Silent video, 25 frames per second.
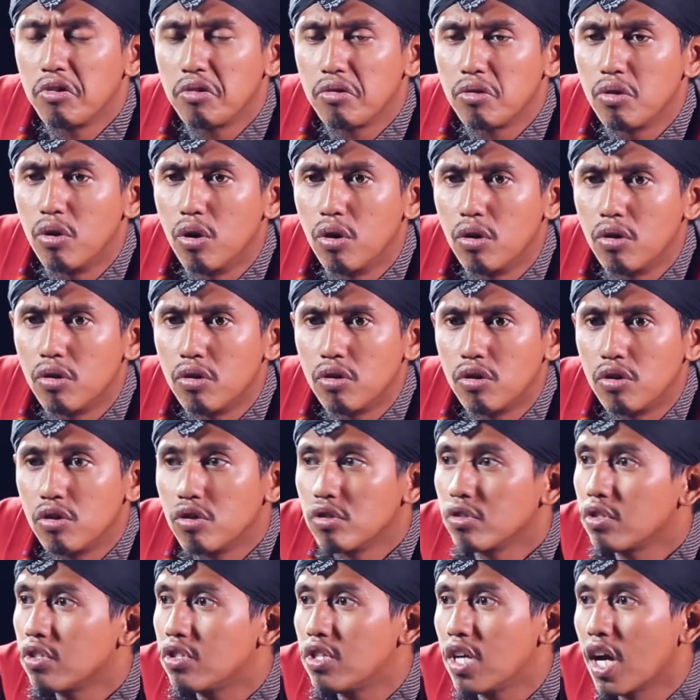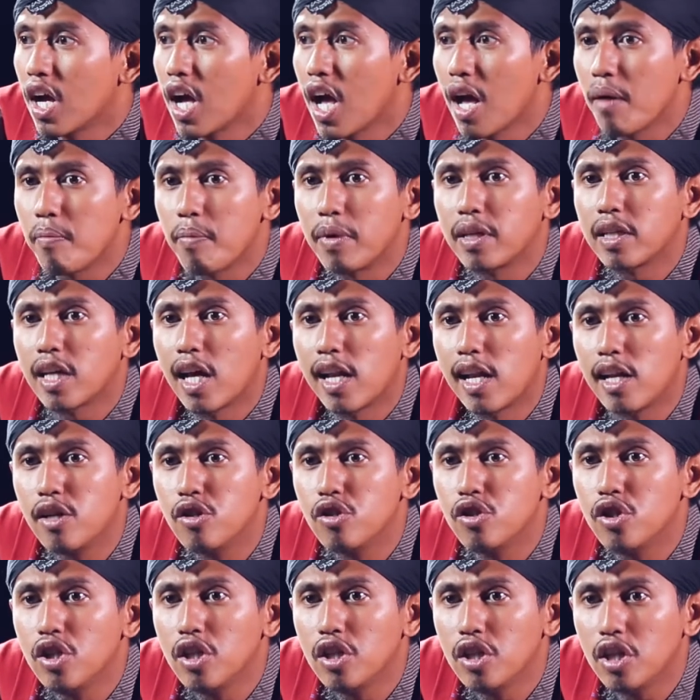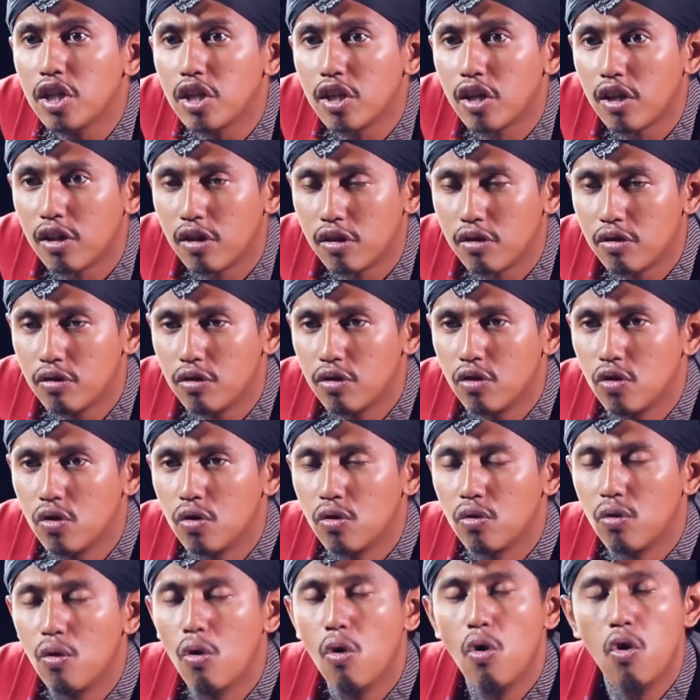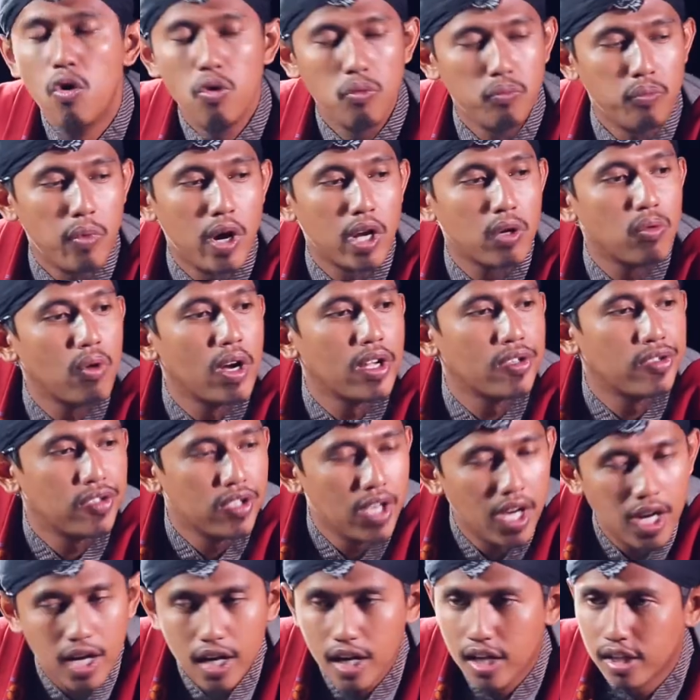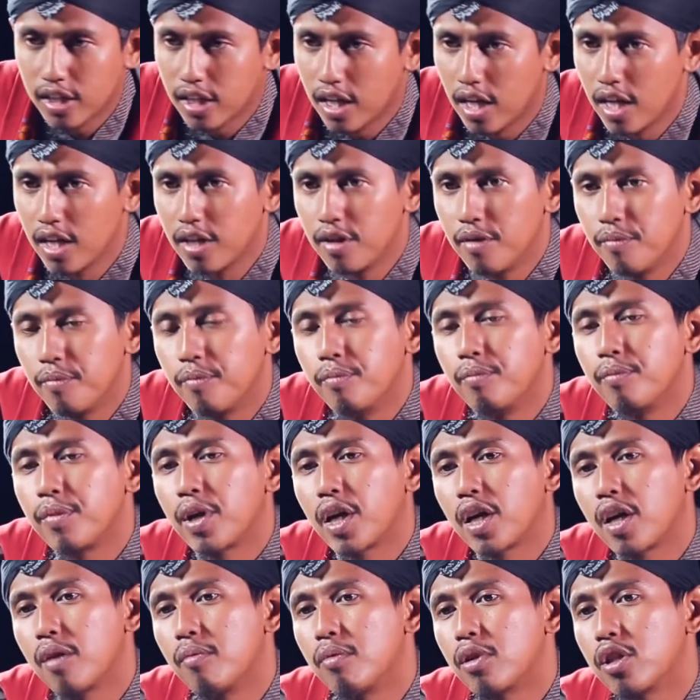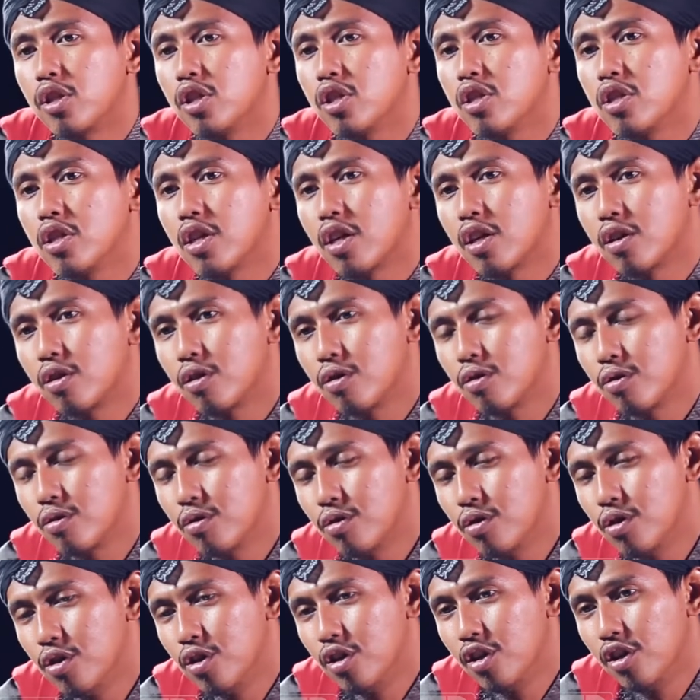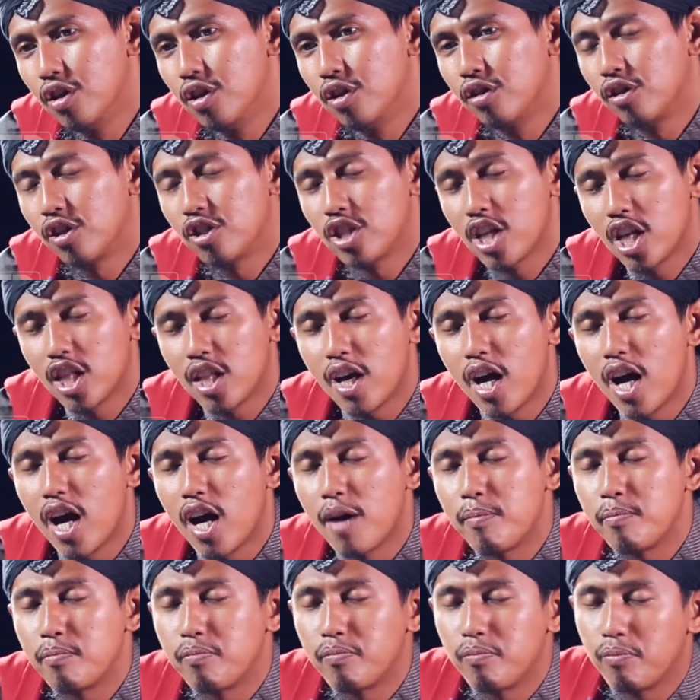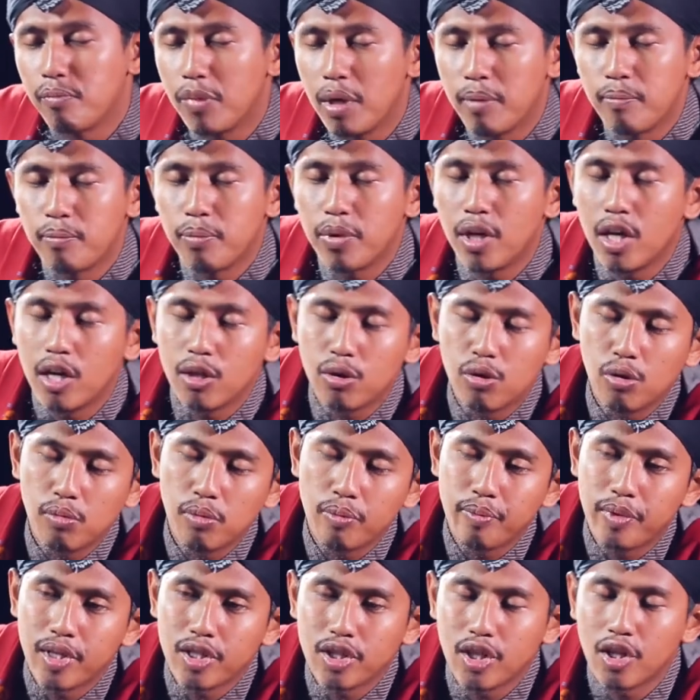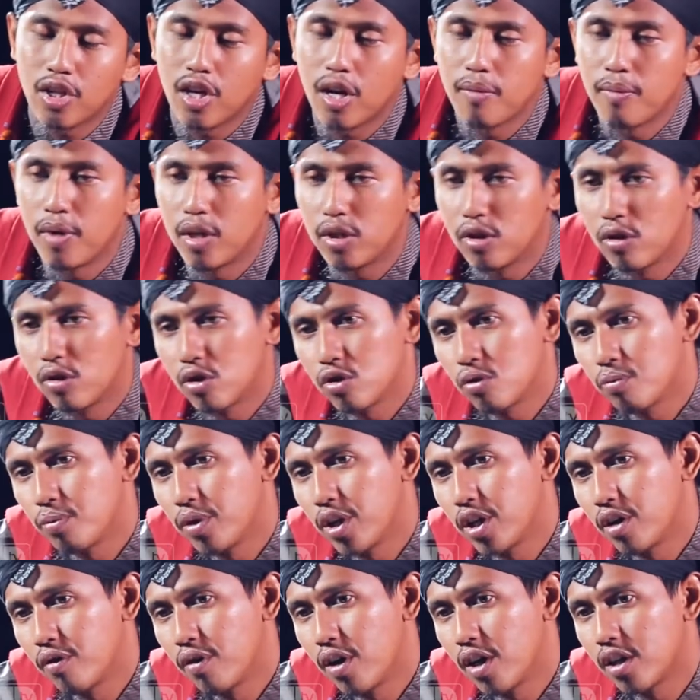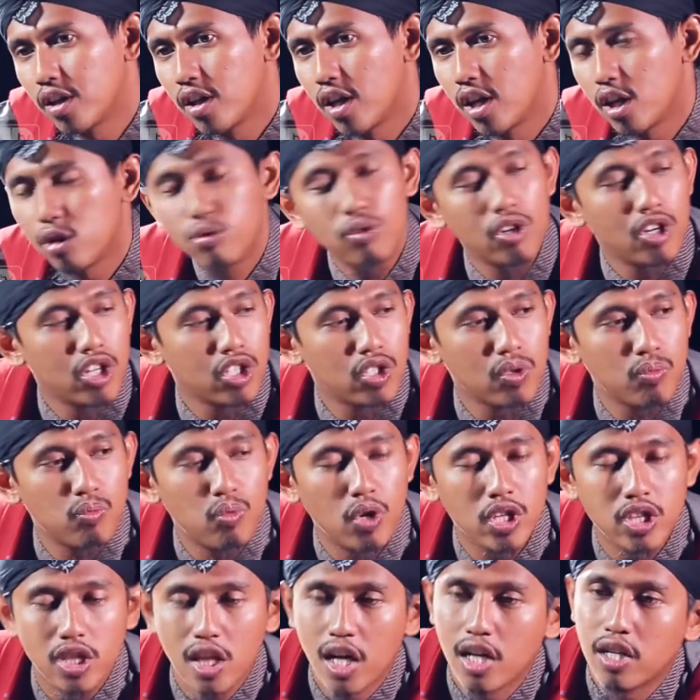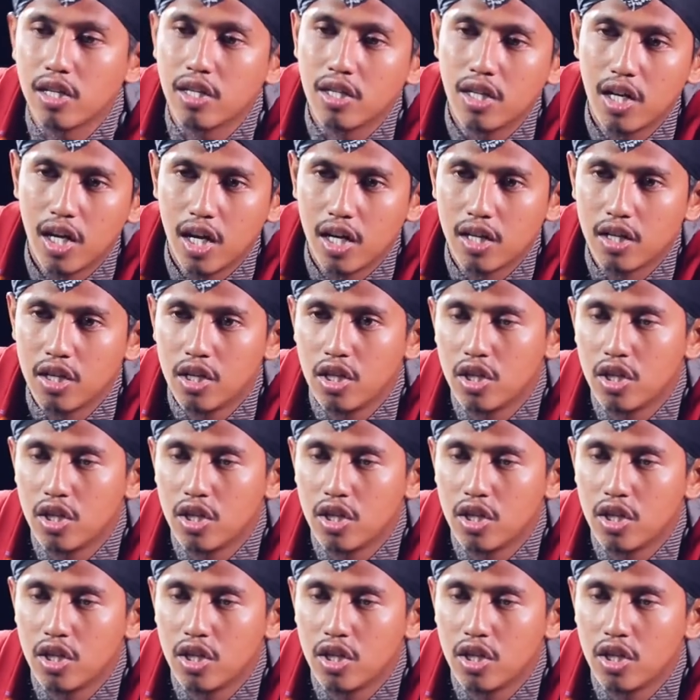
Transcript: Yuh, sejak kapan kalian di sini oh baru aja kata mereka bertiga gitu ternyata mimpi itu pemirsa yang dirahmati Allah Subhanahu wa taala itu adalah sebuah tanda